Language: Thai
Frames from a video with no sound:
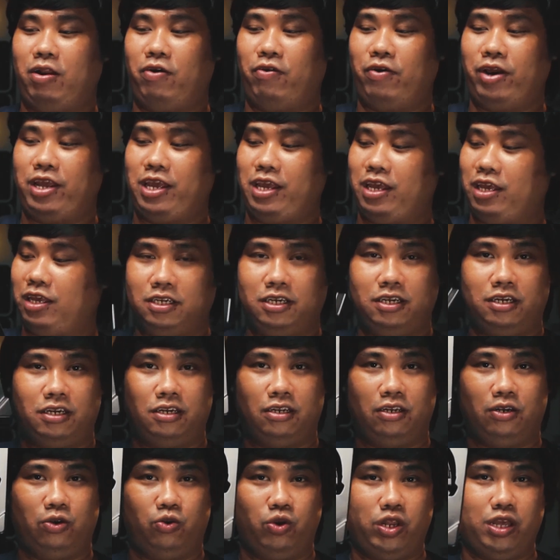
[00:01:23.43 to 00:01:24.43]
800ซึ่ง
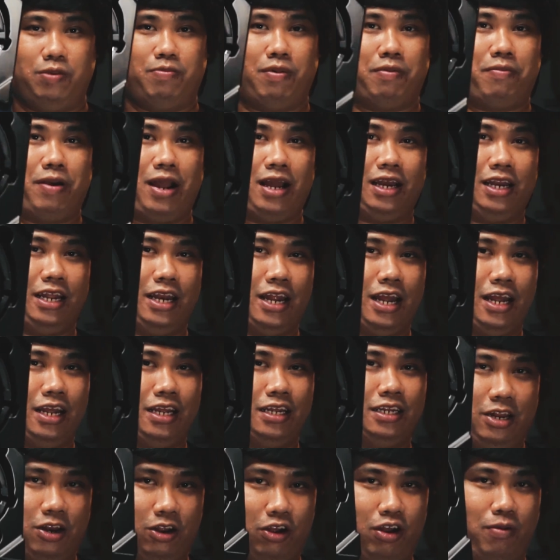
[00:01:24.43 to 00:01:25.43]
ดูดีมากๆเลยนะ
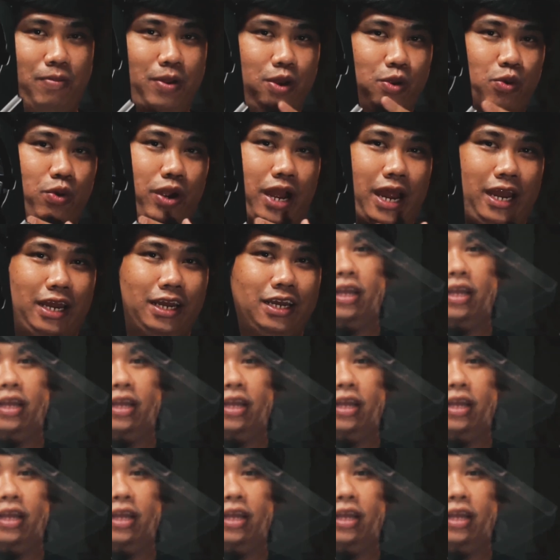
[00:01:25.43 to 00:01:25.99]
เดี๋ยวเราเข้ามาดูกัน